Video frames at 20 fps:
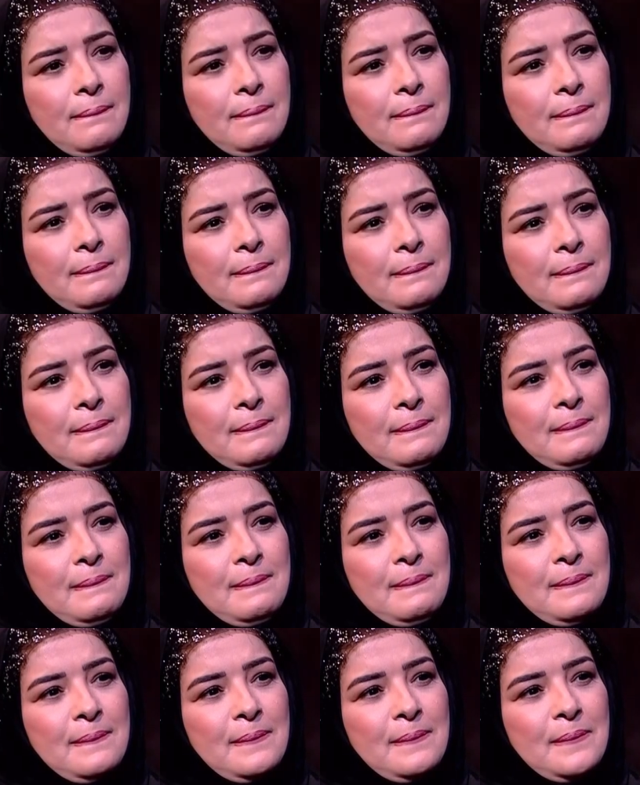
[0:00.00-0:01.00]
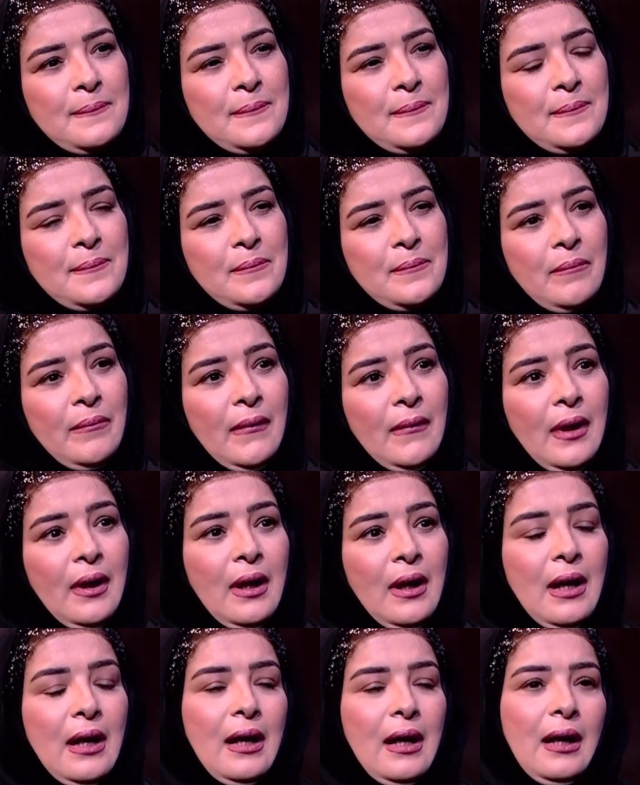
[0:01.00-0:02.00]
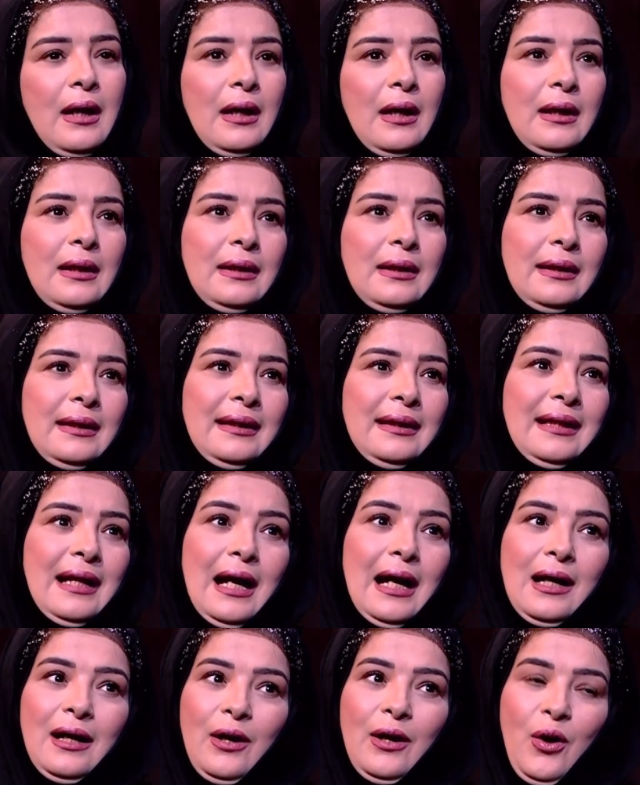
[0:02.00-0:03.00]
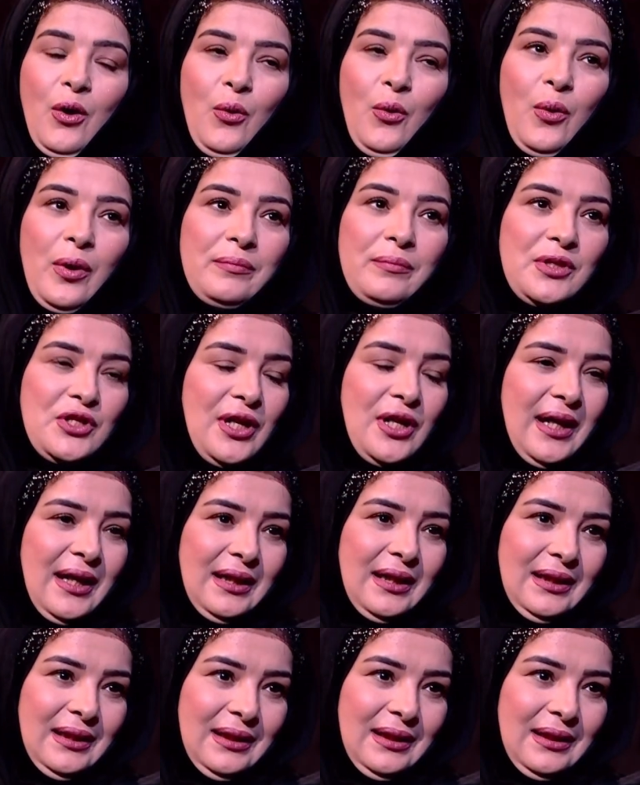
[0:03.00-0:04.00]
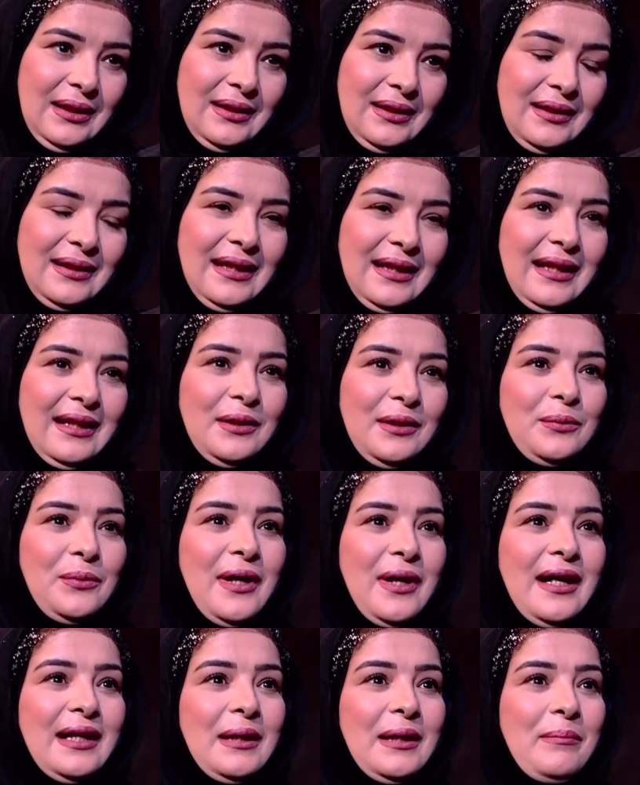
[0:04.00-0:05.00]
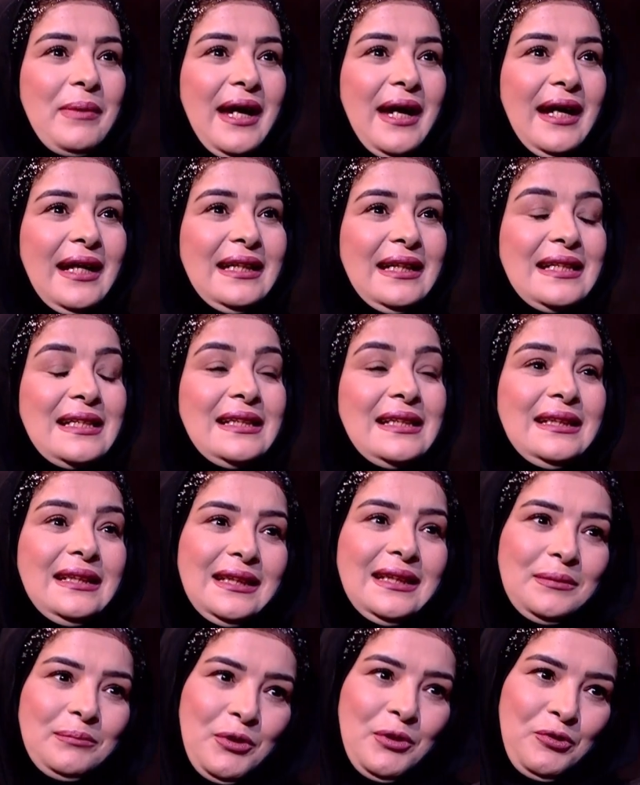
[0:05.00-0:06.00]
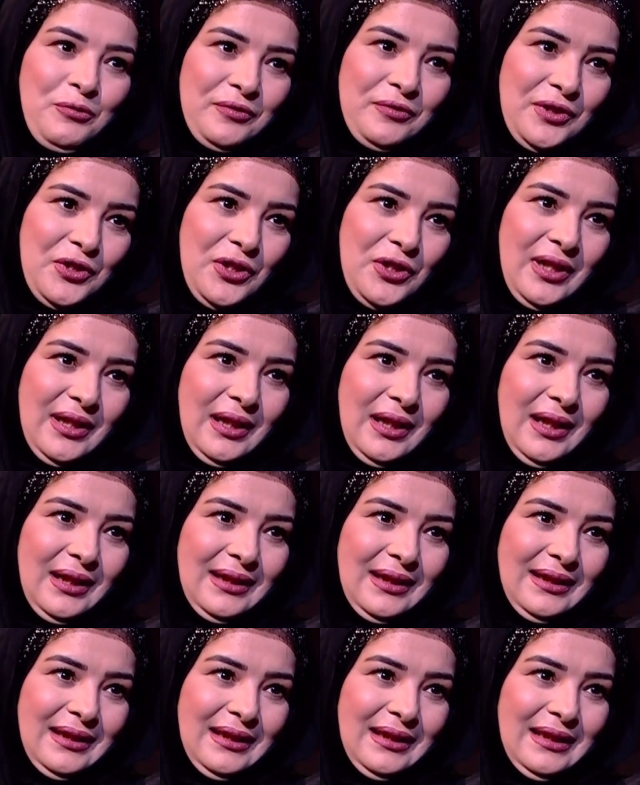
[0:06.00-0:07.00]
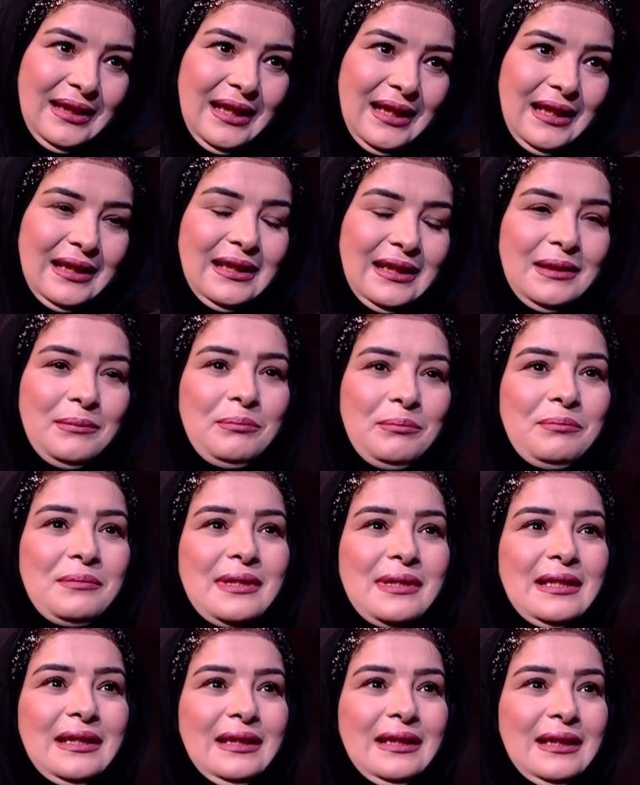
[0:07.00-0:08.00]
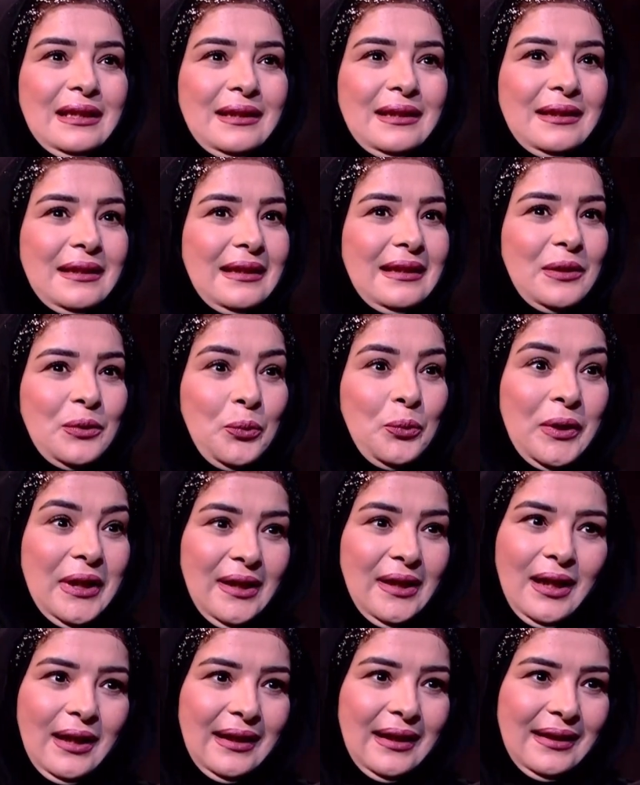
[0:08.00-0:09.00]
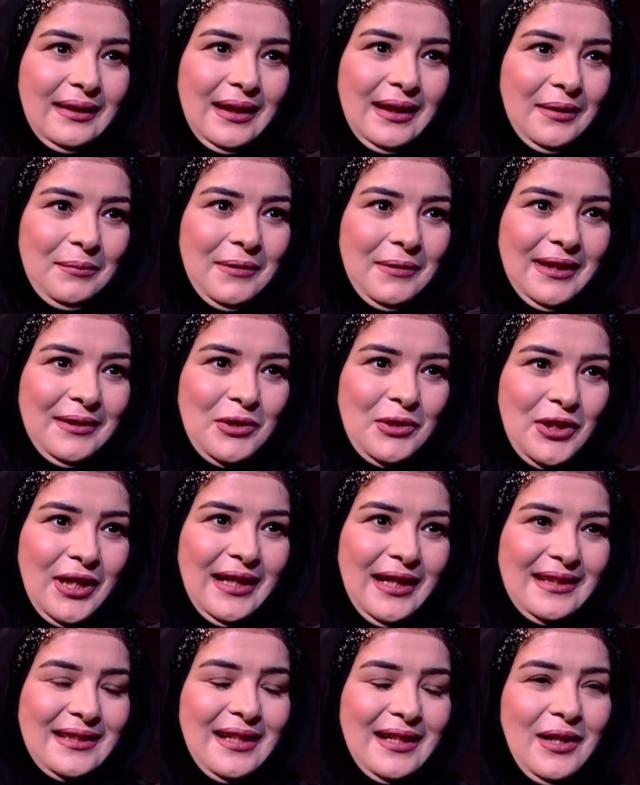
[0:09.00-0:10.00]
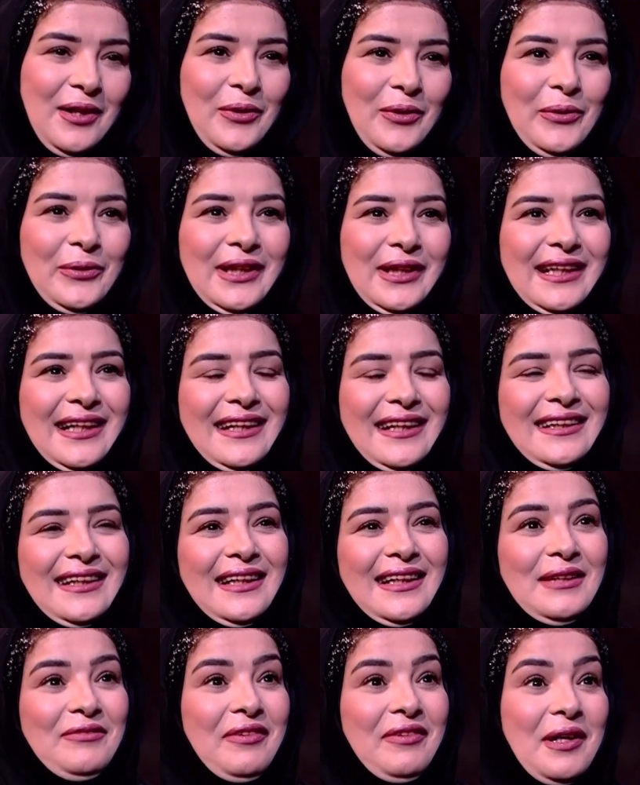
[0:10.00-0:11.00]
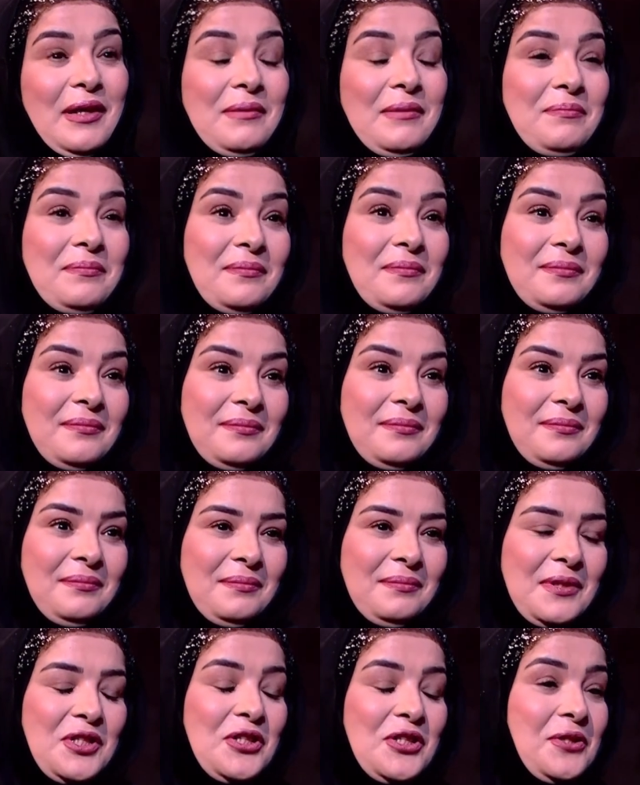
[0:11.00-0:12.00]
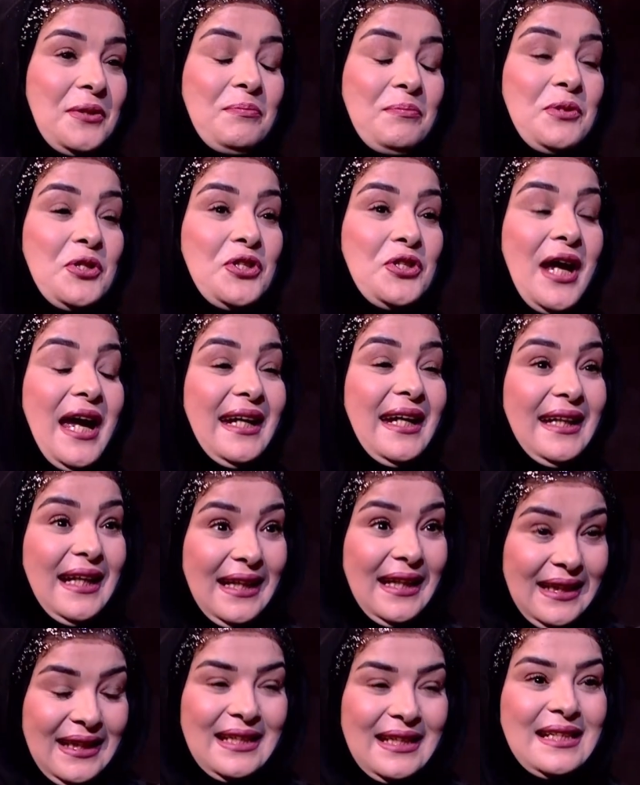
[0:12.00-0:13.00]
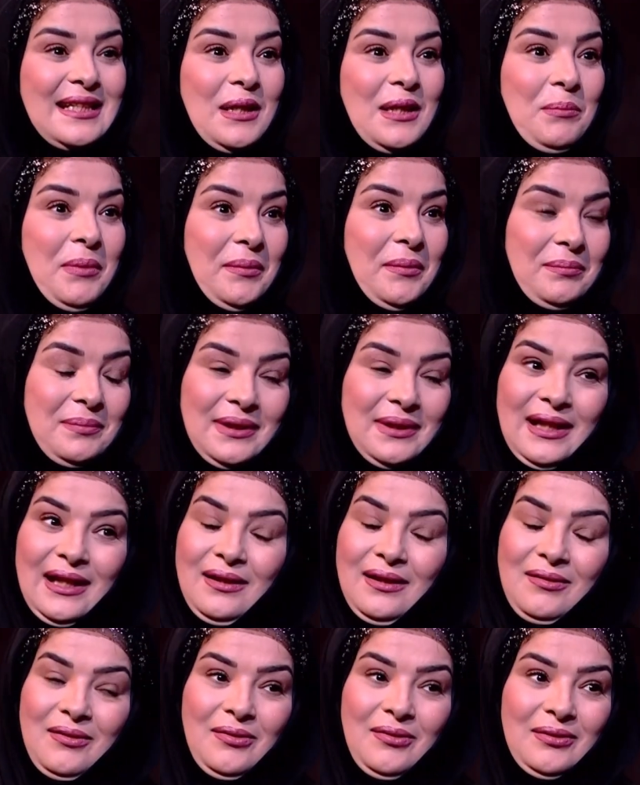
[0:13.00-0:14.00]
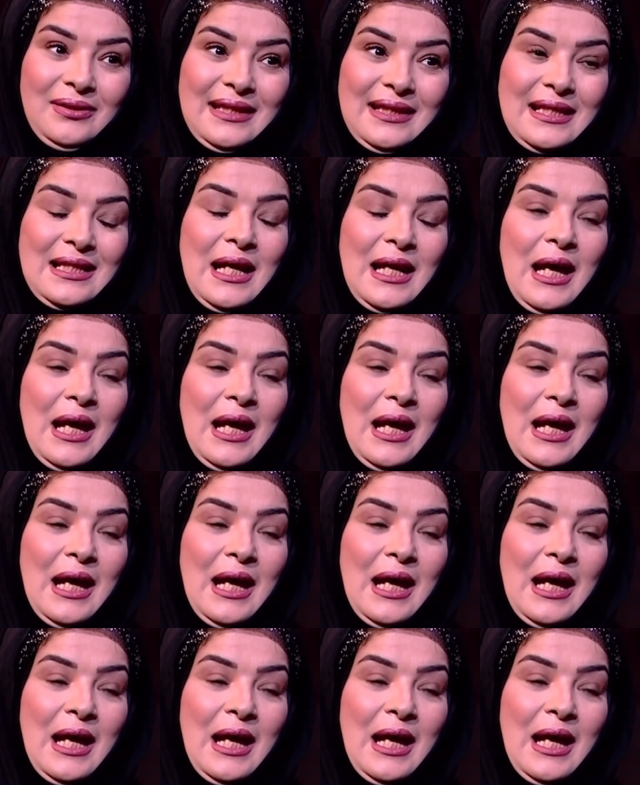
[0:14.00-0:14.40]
ده هيروح الكلام ده حقيقي ولا لا لا هو مش حقيقي لانه انا بقالي سنين ما شفتش حنان يعني سنين طويله جدا مش عايزه اقول لك قد ايه فمش مش حنان السبب لا خالص